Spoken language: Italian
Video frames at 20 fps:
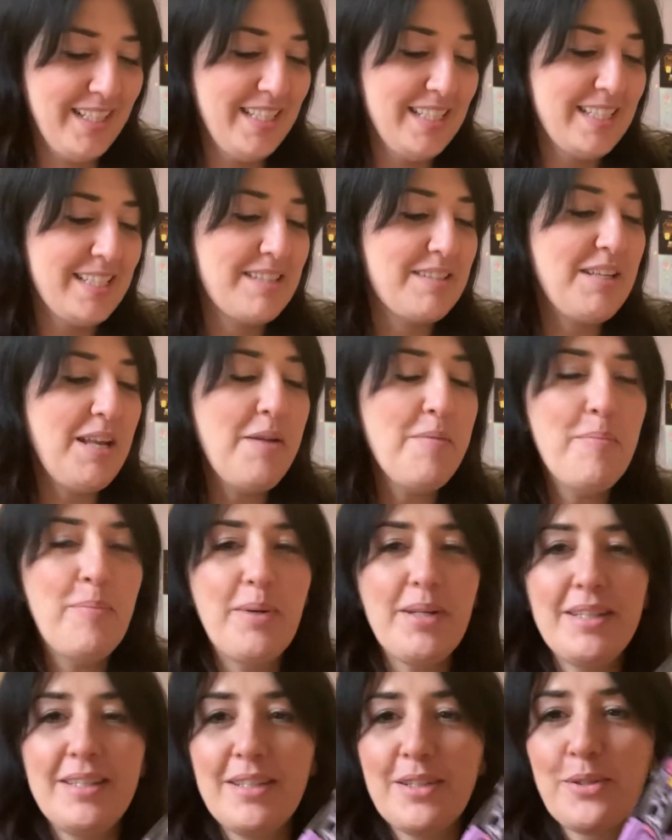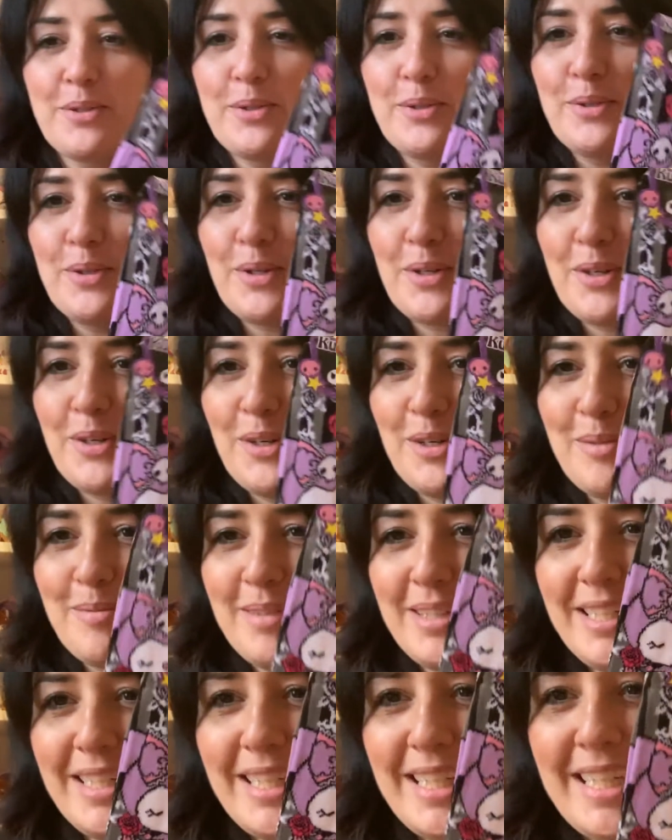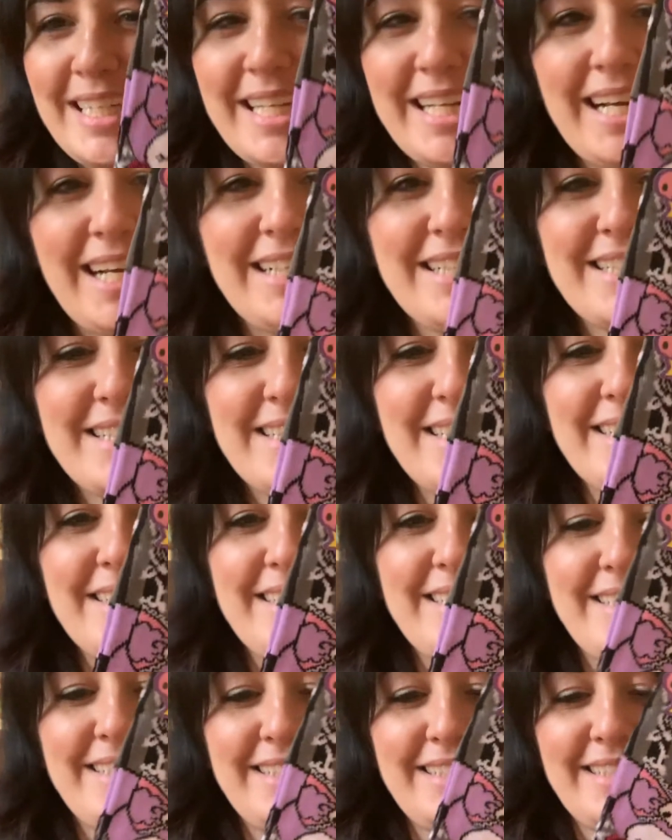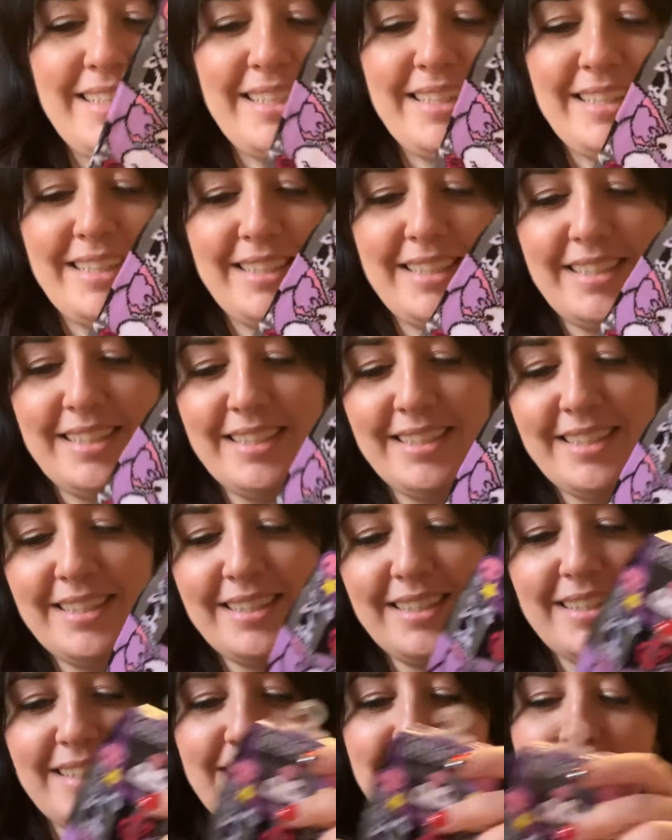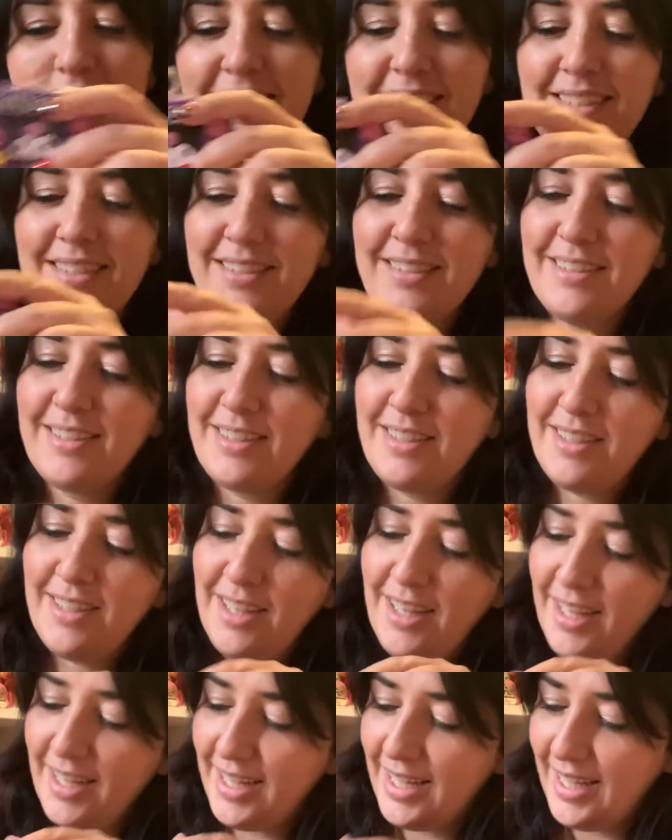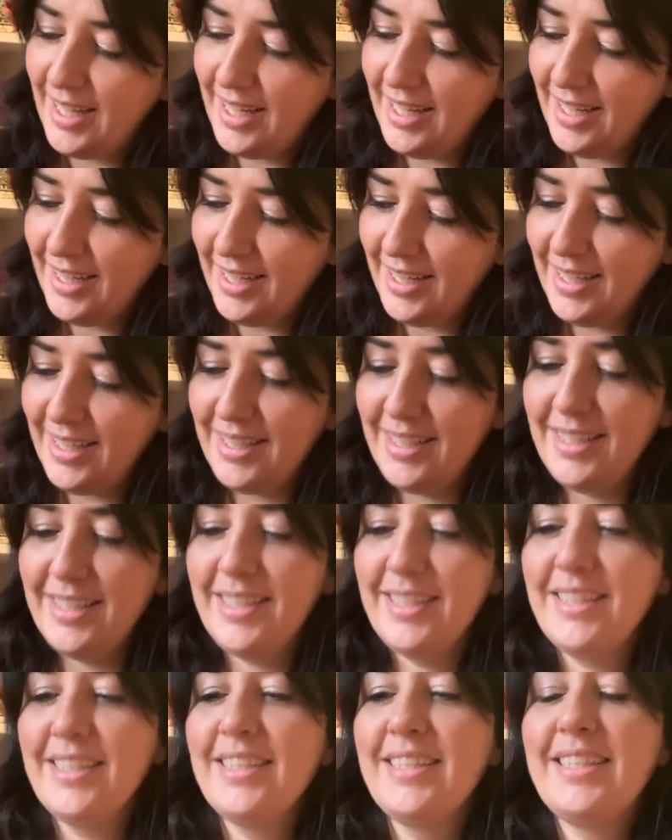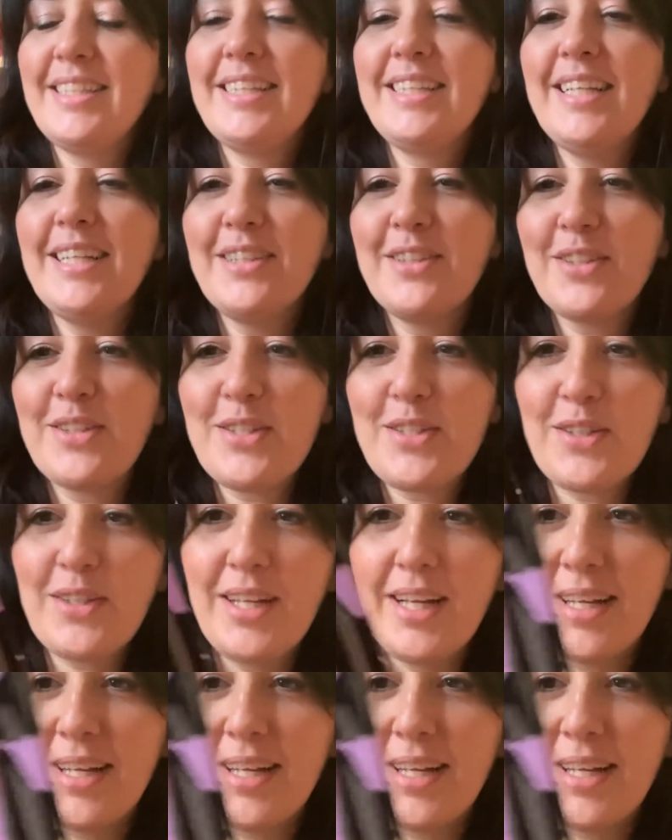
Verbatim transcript: Sempre di Kuromi i calzettini. Che carini! Di dietro sono